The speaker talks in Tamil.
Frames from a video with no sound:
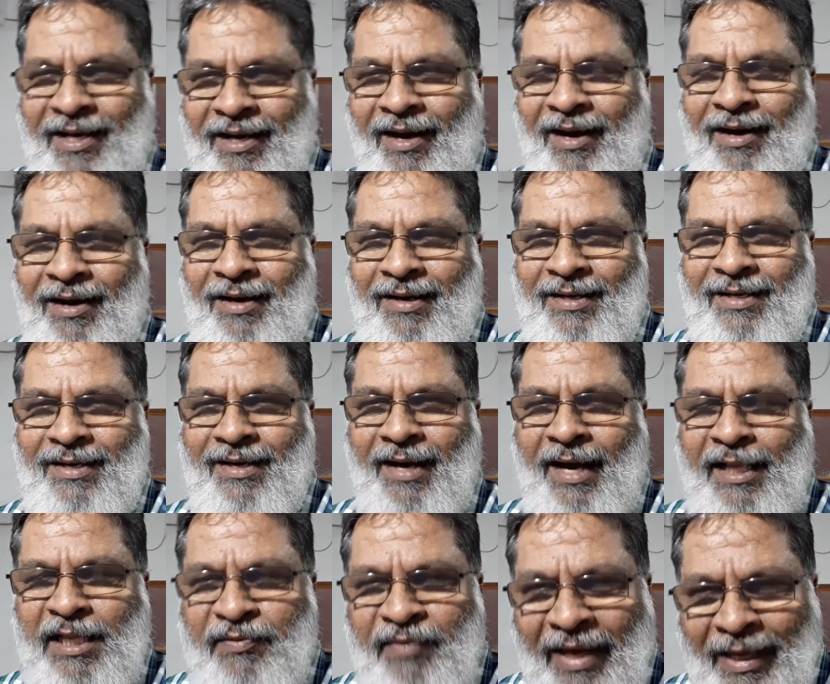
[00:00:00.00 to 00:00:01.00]
என்றால்
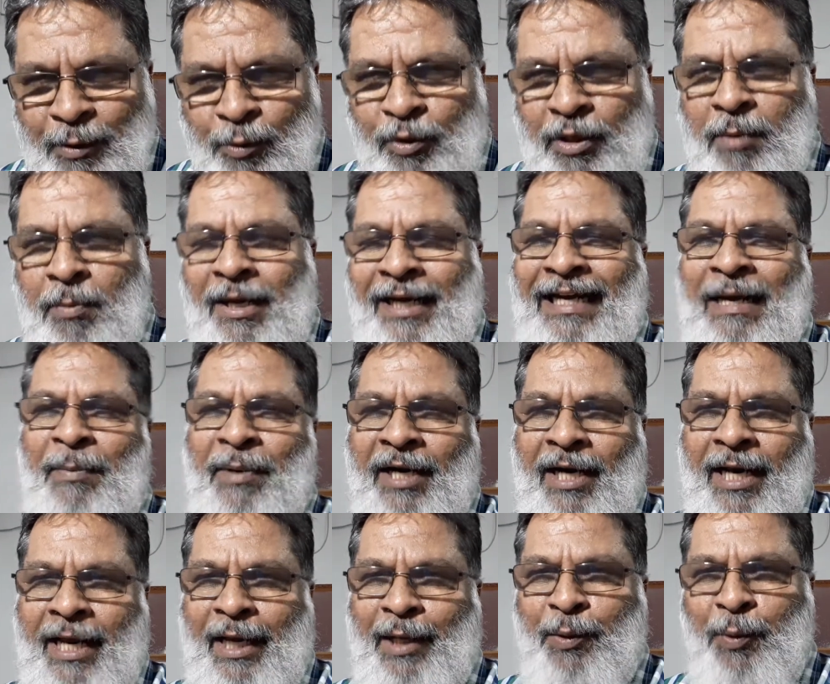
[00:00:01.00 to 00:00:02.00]
அது வேறு ஒன்றுமில்லை
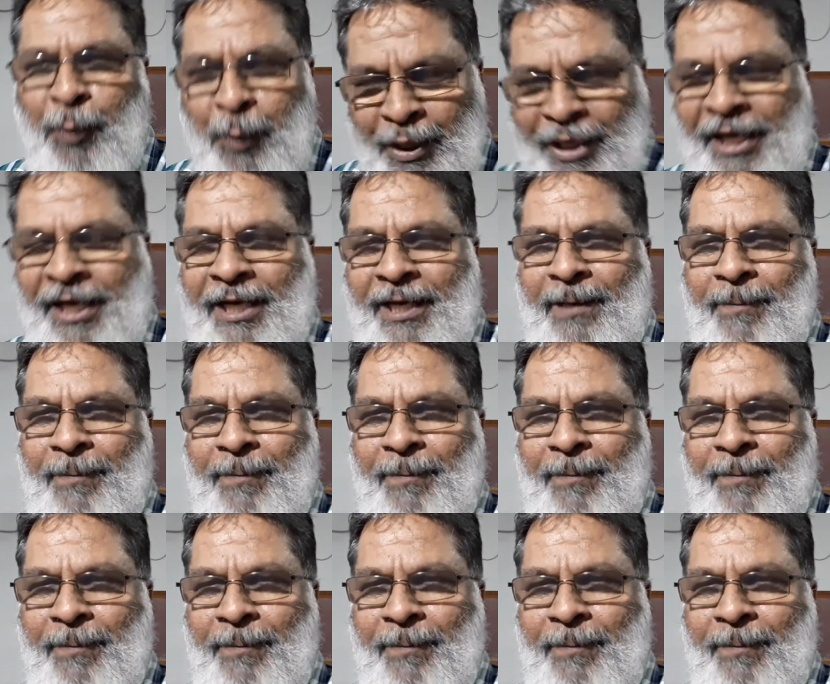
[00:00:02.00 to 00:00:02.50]
நண்பர்களே குடி